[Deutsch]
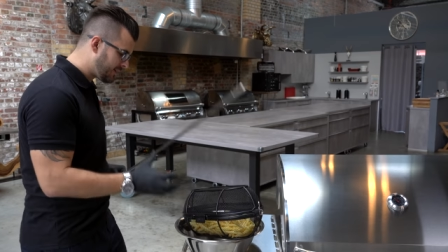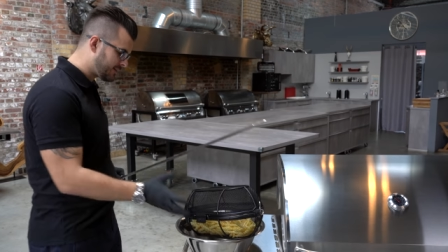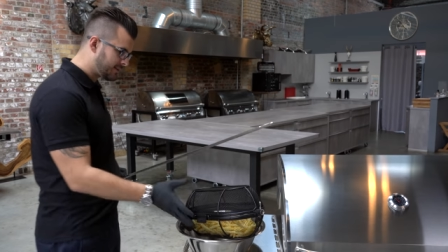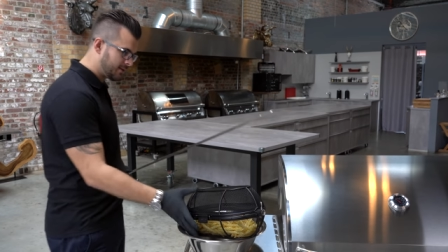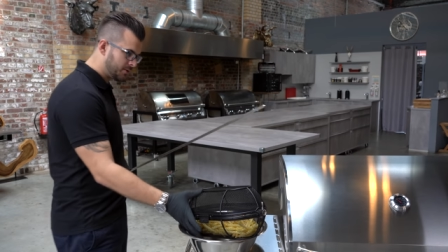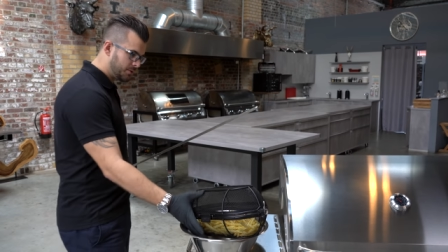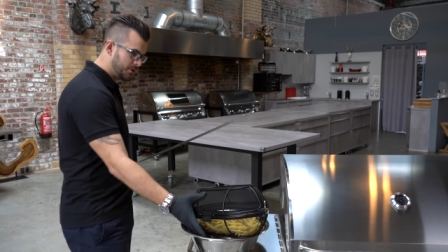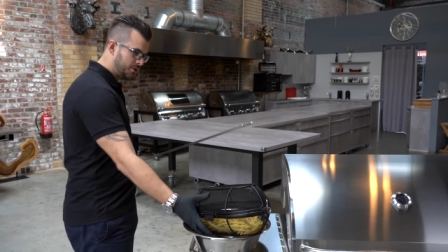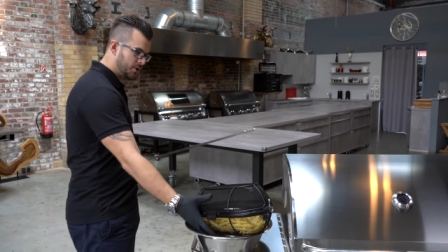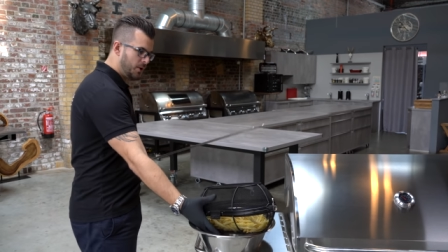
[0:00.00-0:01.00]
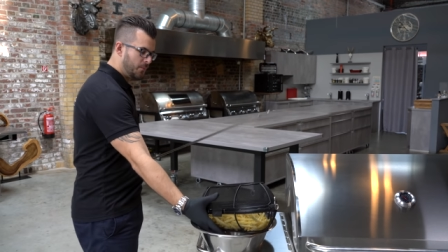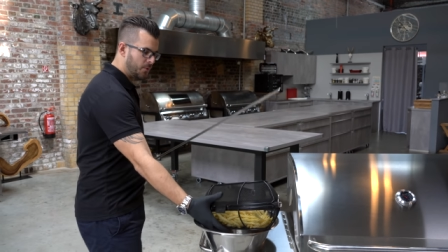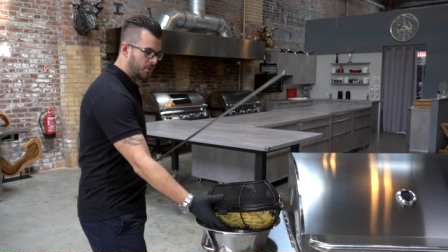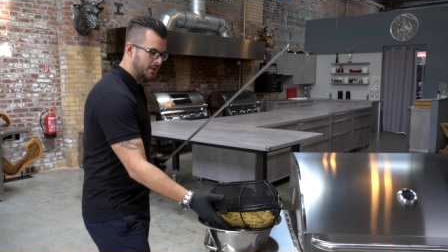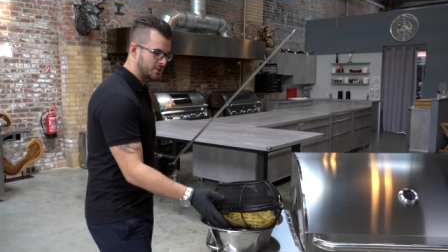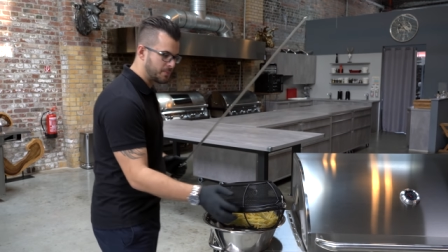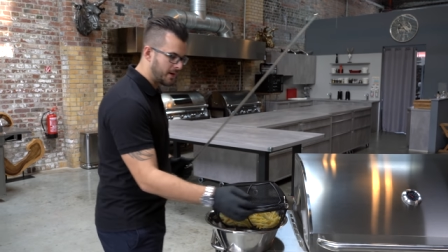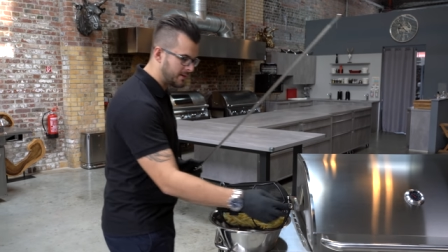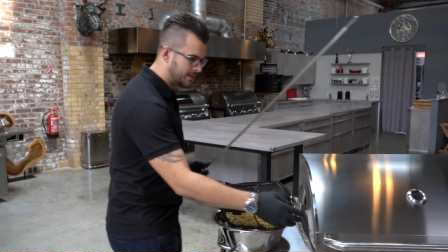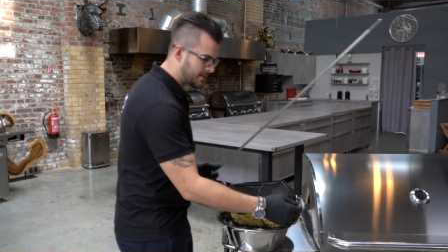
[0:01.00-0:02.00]
jetzt hier durch und das
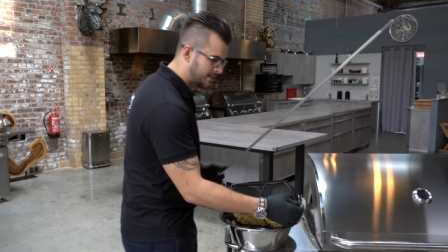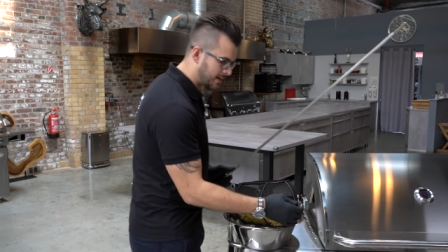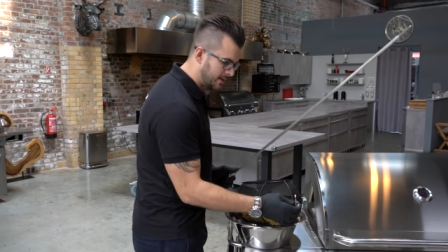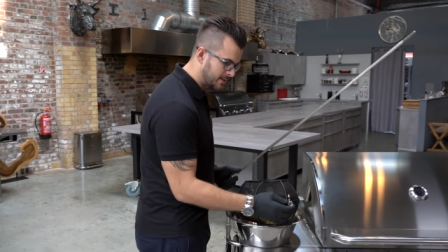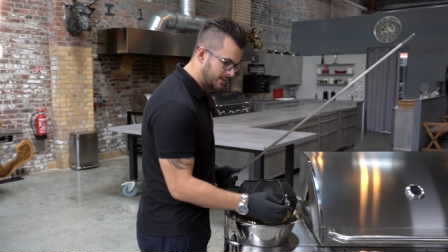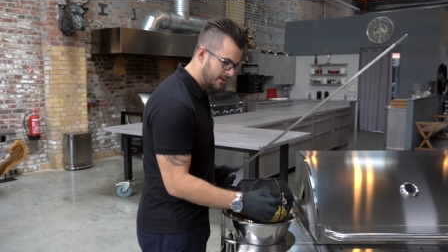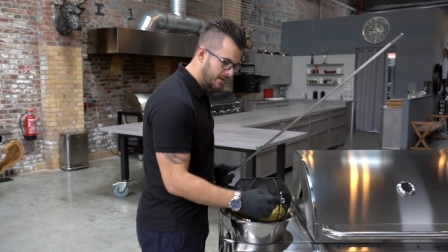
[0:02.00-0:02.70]
Spannende ist halt,